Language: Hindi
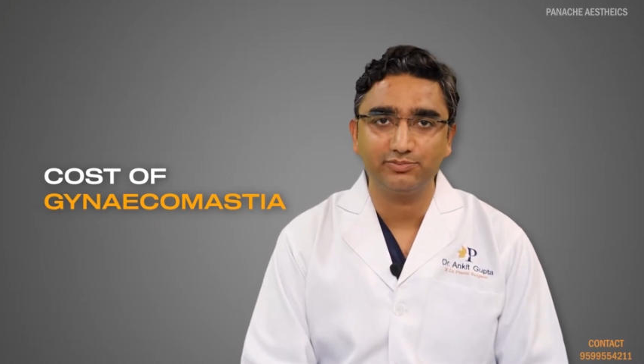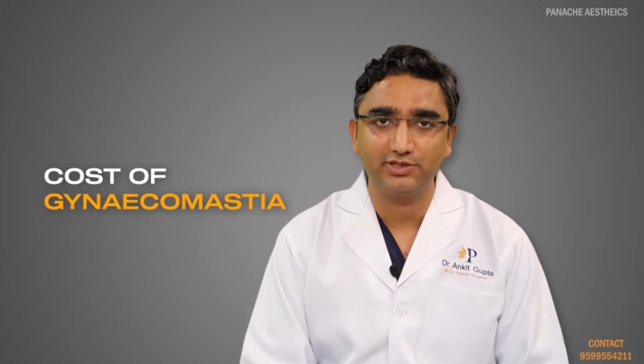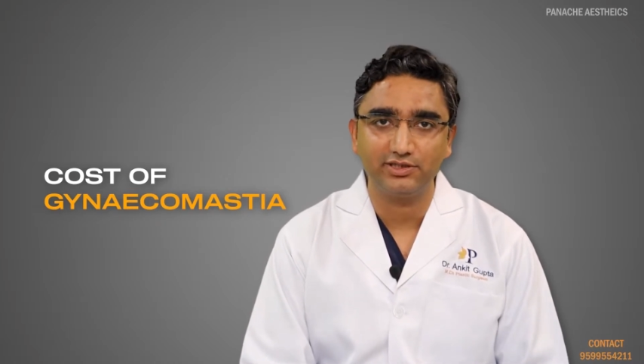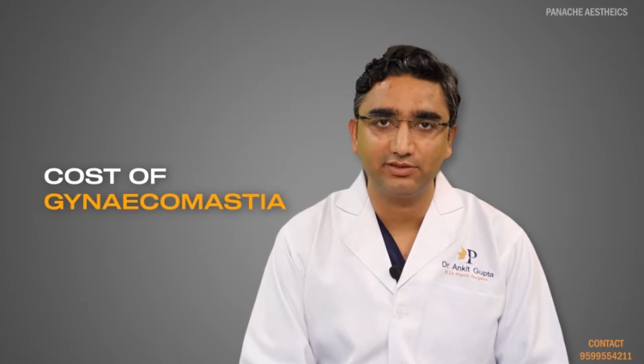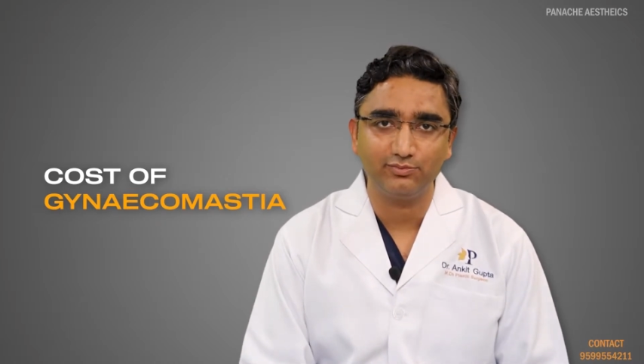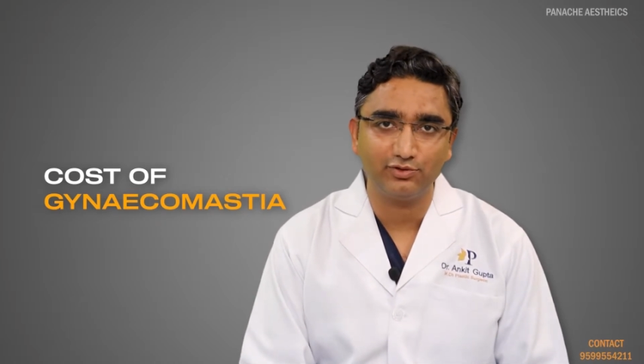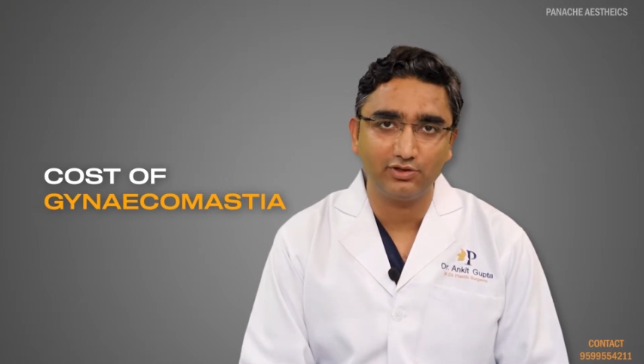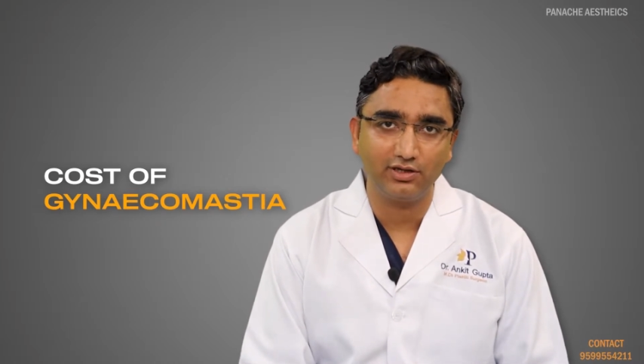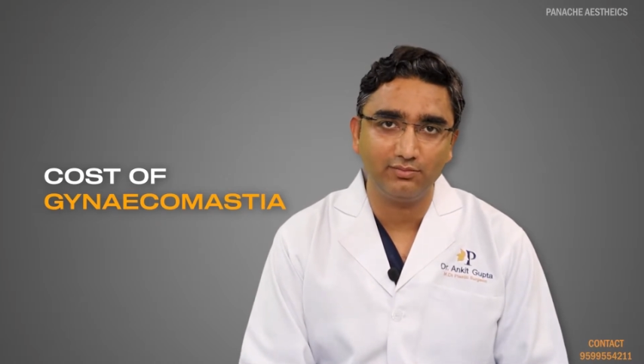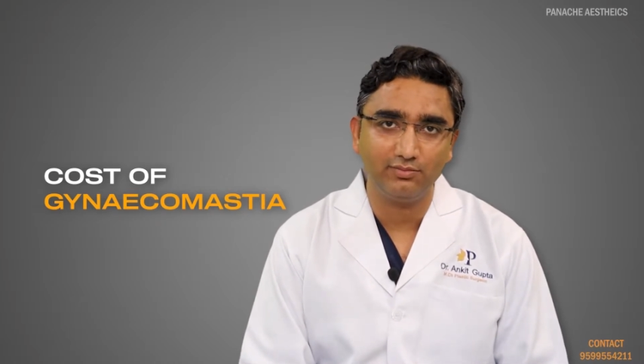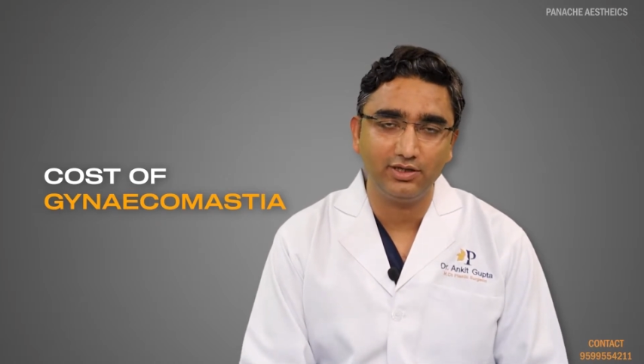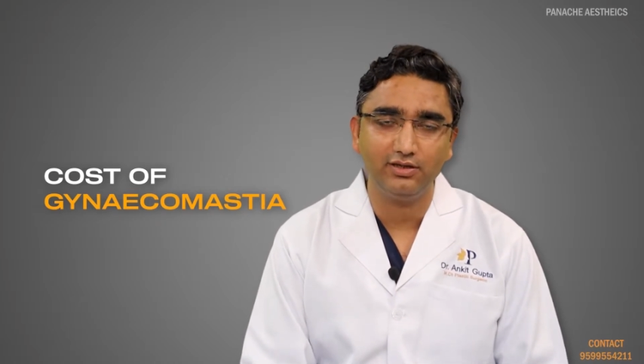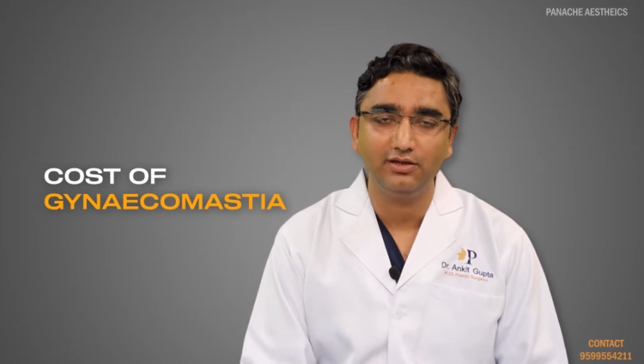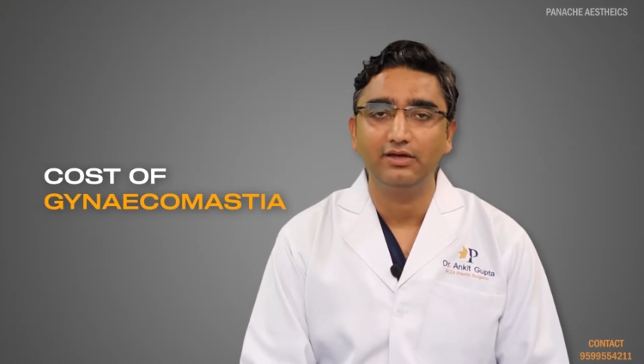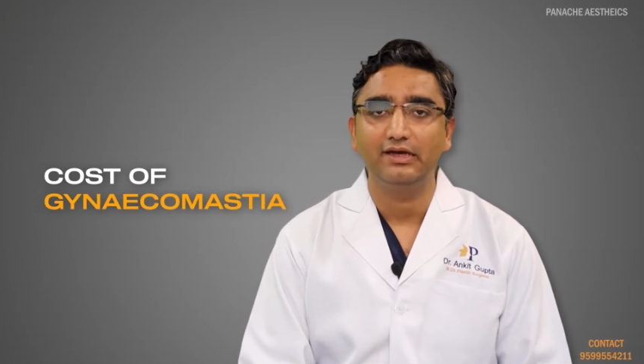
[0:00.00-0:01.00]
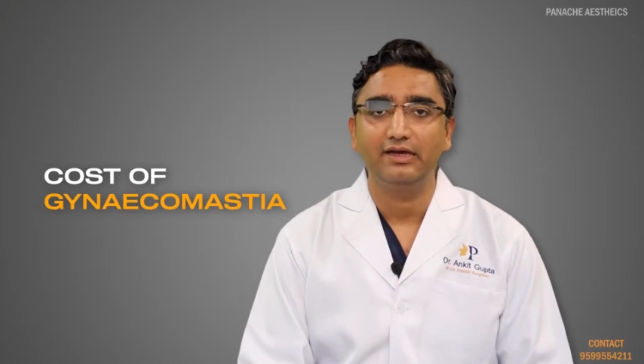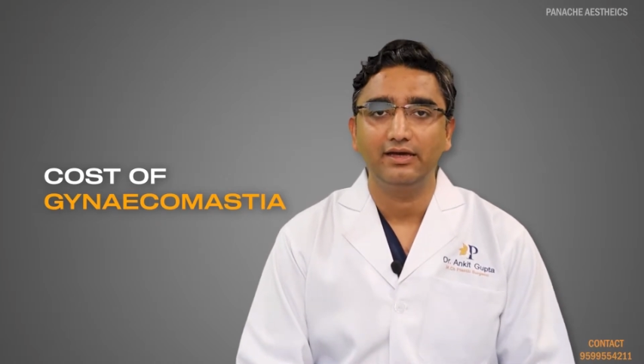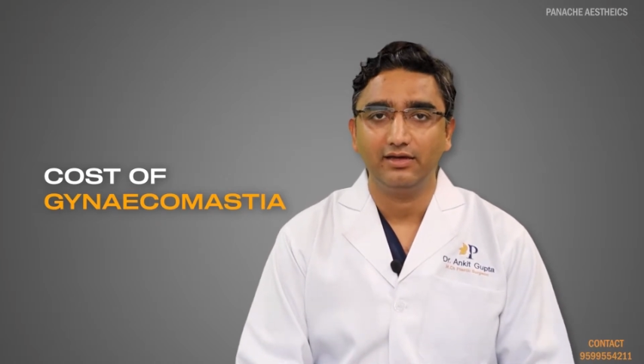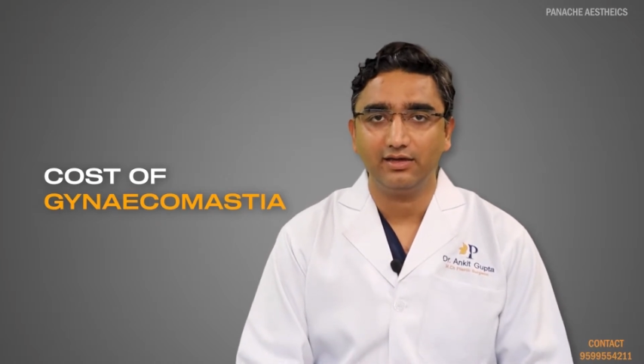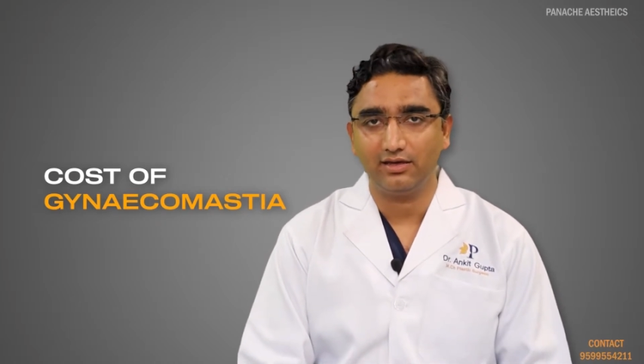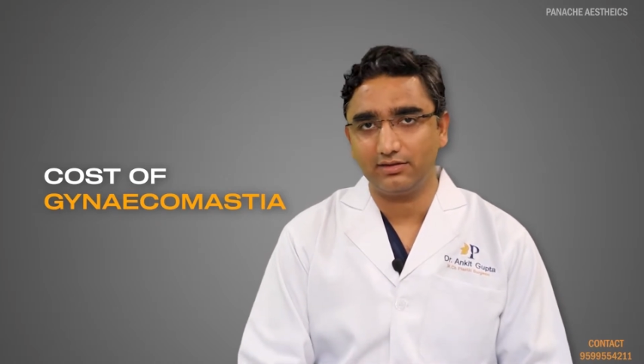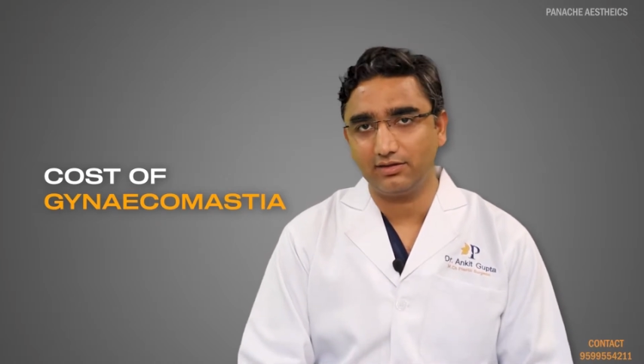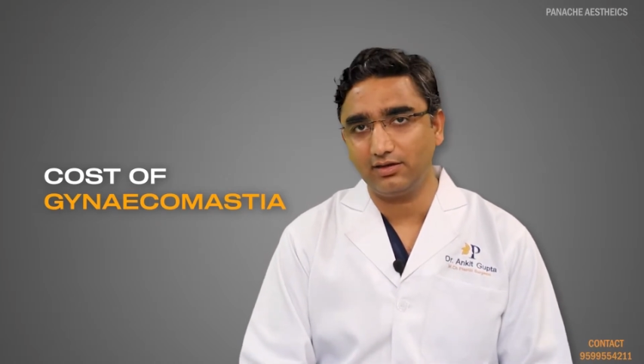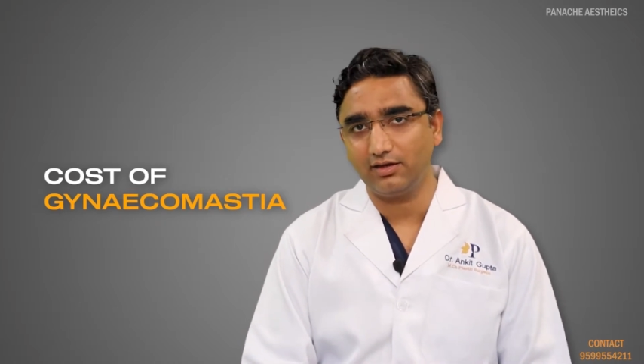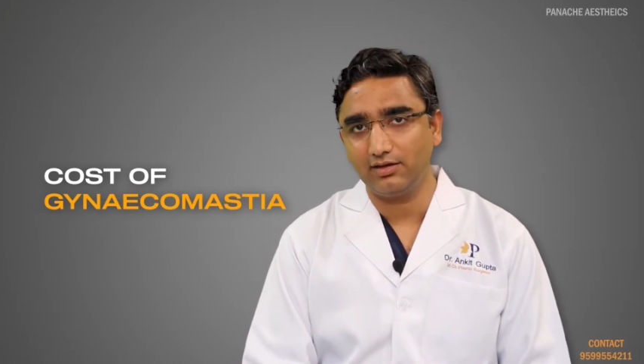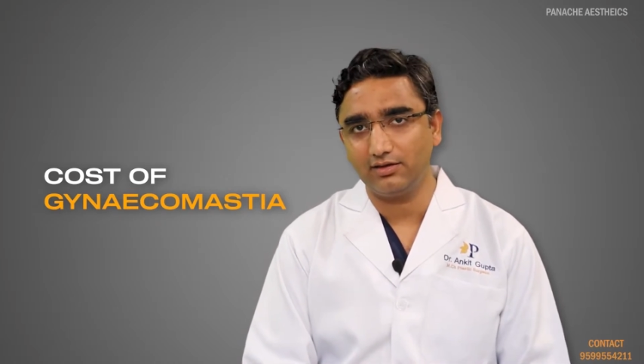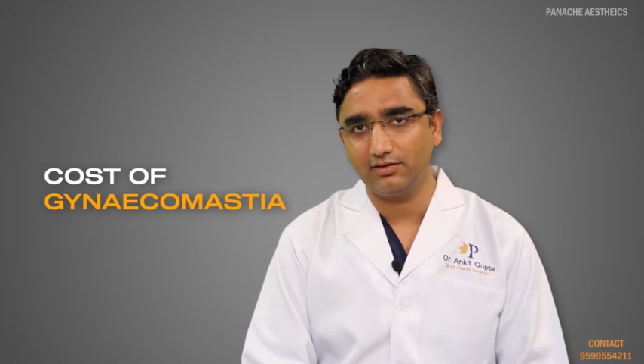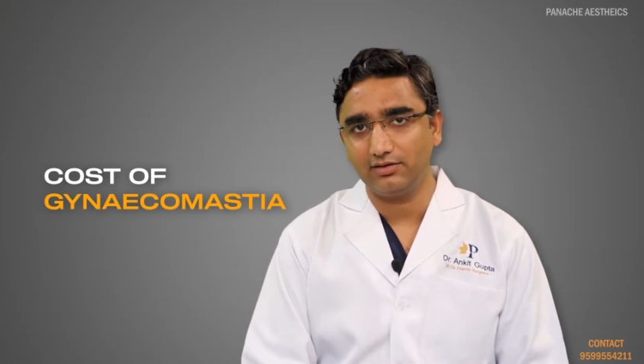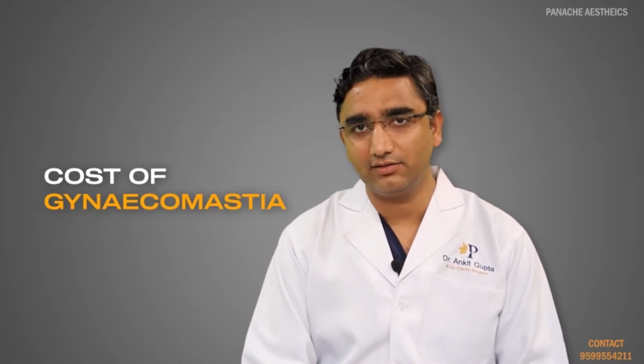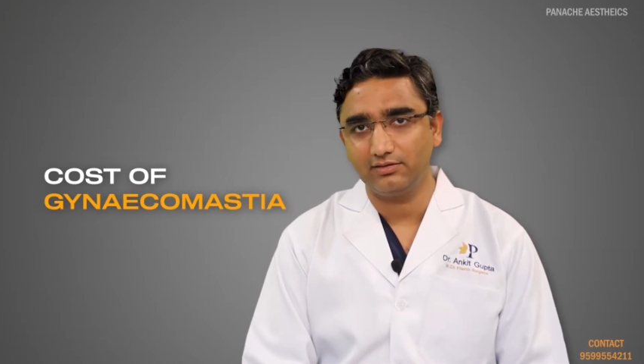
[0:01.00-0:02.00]
पीतमपुरा में कितना
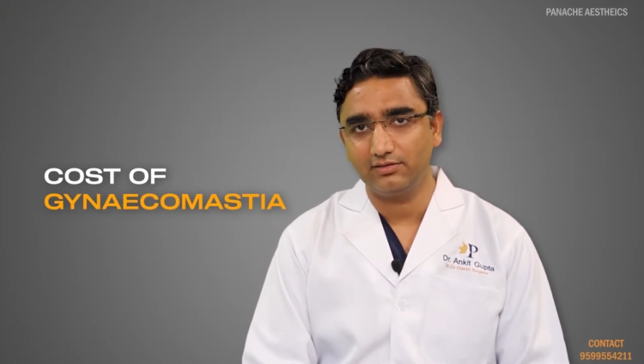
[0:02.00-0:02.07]
है